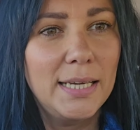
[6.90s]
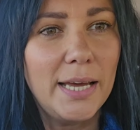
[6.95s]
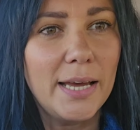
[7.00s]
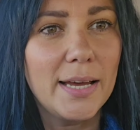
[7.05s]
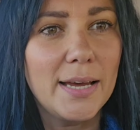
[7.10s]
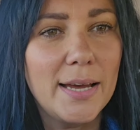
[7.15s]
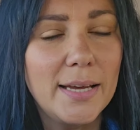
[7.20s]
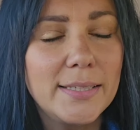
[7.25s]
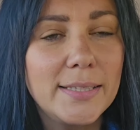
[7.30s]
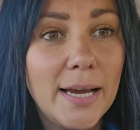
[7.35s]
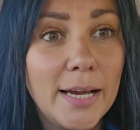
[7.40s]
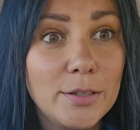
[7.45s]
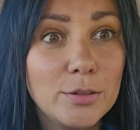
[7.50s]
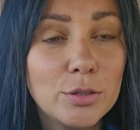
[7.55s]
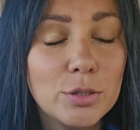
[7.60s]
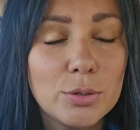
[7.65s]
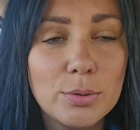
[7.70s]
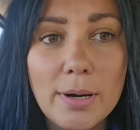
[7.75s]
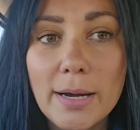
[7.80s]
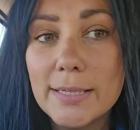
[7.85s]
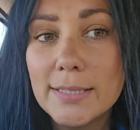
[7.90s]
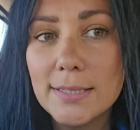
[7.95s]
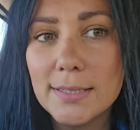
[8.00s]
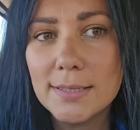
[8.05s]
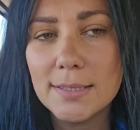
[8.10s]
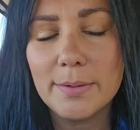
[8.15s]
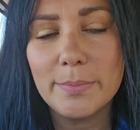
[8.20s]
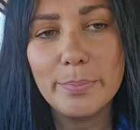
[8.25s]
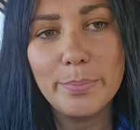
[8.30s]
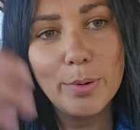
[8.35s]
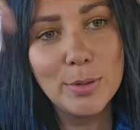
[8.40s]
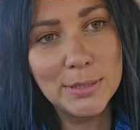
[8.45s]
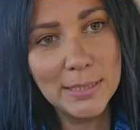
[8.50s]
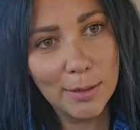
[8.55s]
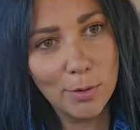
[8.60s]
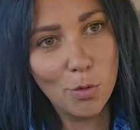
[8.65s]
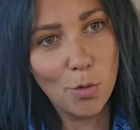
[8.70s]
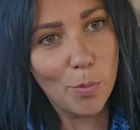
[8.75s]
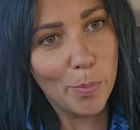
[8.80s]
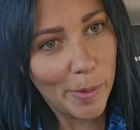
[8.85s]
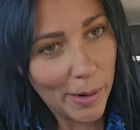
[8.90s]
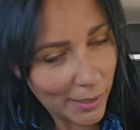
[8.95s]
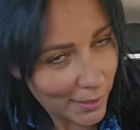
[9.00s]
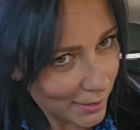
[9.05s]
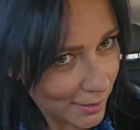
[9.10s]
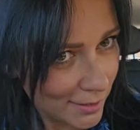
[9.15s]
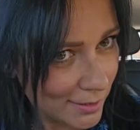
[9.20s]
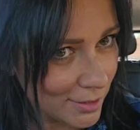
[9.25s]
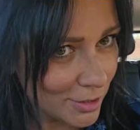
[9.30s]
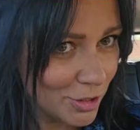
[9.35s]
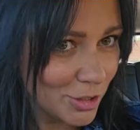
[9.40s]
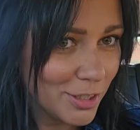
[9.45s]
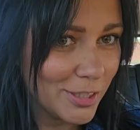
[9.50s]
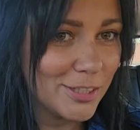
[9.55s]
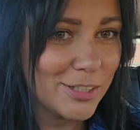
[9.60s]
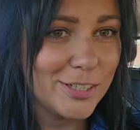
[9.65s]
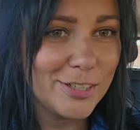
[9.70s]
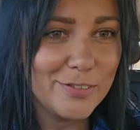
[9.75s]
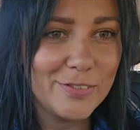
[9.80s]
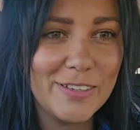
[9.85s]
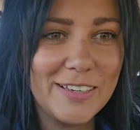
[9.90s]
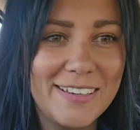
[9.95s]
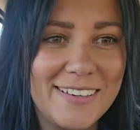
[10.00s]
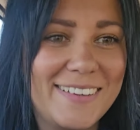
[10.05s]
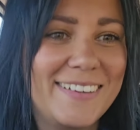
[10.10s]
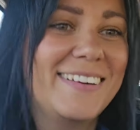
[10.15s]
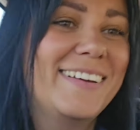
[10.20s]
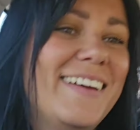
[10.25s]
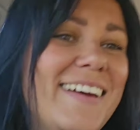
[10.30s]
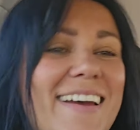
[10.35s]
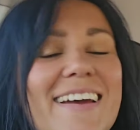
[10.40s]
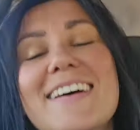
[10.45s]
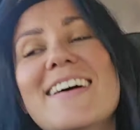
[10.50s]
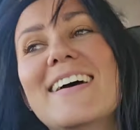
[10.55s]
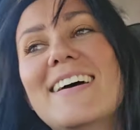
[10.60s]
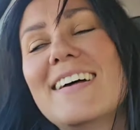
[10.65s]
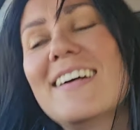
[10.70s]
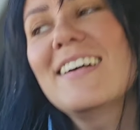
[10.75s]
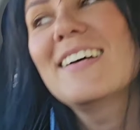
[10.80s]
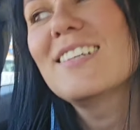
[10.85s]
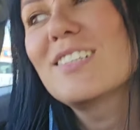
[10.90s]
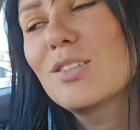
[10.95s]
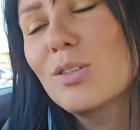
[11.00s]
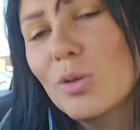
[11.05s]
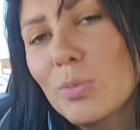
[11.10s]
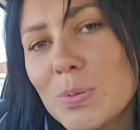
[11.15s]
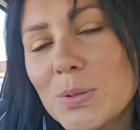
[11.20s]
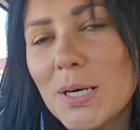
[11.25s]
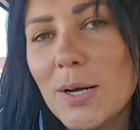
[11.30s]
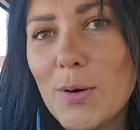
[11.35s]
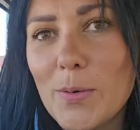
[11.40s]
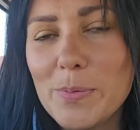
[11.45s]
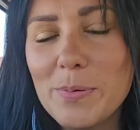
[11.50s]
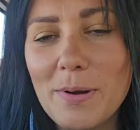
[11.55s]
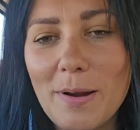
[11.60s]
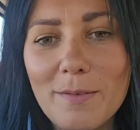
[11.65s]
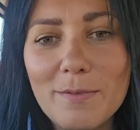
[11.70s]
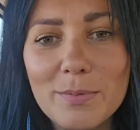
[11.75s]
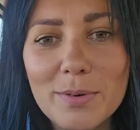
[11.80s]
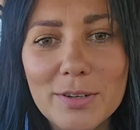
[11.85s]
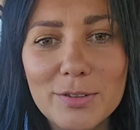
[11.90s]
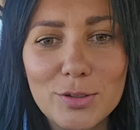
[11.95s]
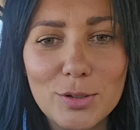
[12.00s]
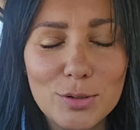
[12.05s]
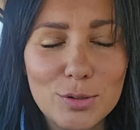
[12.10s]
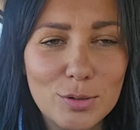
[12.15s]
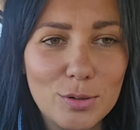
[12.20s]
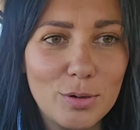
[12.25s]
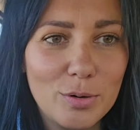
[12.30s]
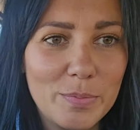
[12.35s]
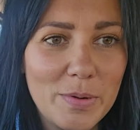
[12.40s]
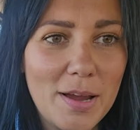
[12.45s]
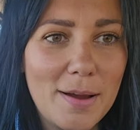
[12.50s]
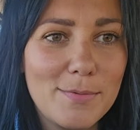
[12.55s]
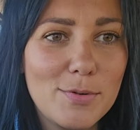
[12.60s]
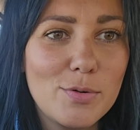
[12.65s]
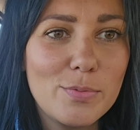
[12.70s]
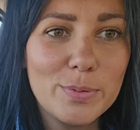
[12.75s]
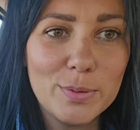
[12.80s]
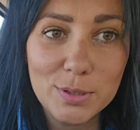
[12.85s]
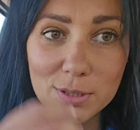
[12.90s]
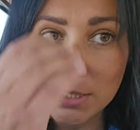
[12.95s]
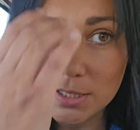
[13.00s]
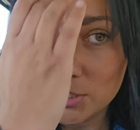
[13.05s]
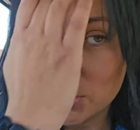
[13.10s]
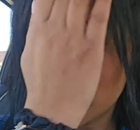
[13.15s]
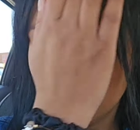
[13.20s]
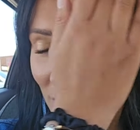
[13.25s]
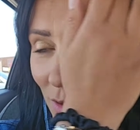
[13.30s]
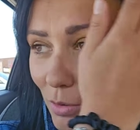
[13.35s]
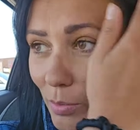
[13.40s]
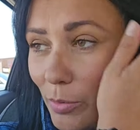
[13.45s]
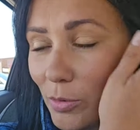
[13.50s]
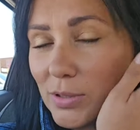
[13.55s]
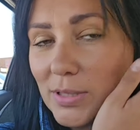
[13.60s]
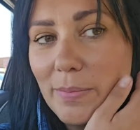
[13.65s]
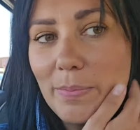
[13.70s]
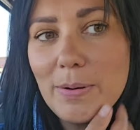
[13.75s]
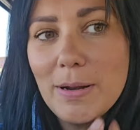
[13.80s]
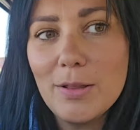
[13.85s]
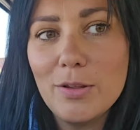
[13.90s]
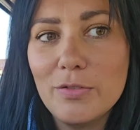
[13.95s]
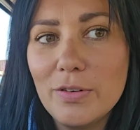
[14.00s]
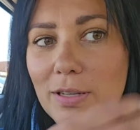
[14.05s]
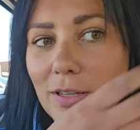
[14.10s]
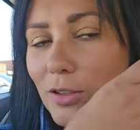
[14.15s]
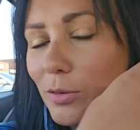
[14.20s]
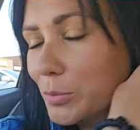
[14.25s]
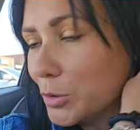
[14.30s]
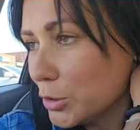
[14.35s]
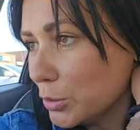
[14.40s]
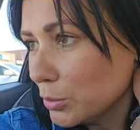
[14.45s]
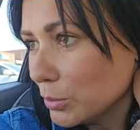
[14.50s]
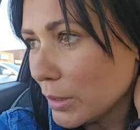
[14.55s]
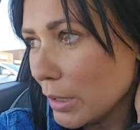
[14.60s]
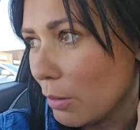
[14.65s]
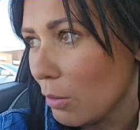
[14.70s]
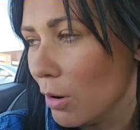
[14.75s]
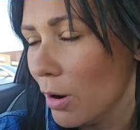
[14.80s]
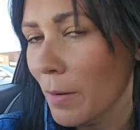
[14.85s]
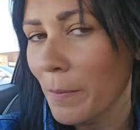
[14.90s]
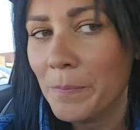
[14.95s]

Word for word: E, ja już słuchajcie, jestem po zakupach, szczęśliwie e, z grubsza kupiłam to, co miałam kupić na dzisiaj, co było zaplanowane, mi się udało.